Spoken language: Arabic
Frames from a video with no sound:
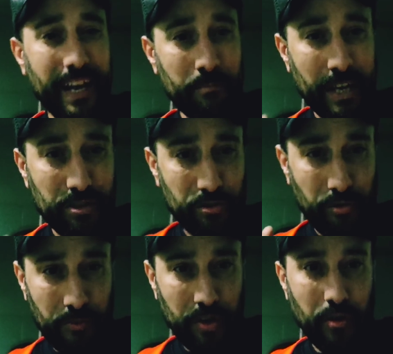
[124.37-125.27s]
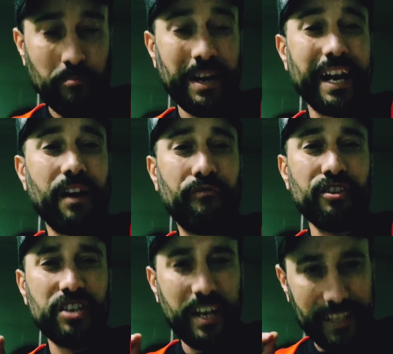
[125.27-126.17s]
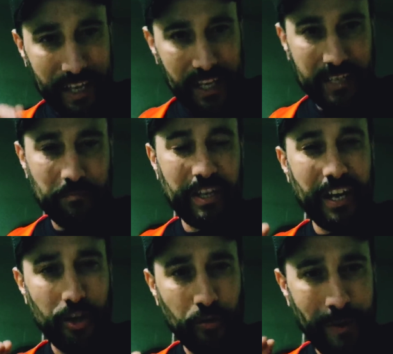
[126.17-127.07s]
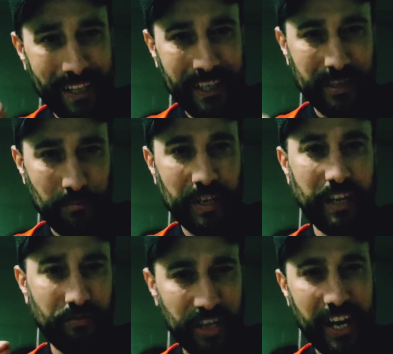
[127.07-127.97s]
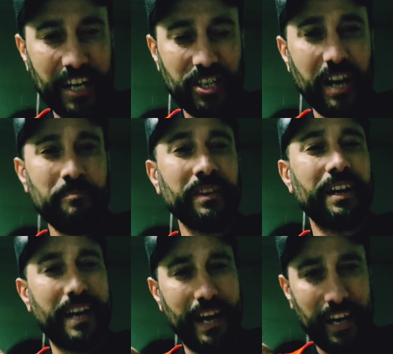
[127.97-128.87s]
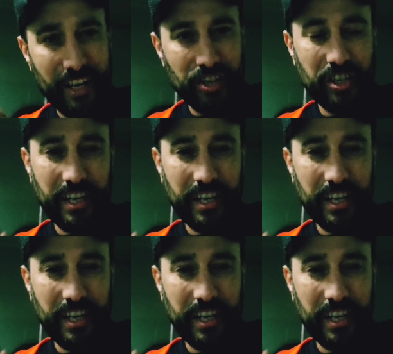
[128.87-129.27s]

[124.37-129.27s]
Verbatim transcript: المرسوم اليوم راه في الجريده الرسميه اليوم عندنا 8 شهر 10 راه خرج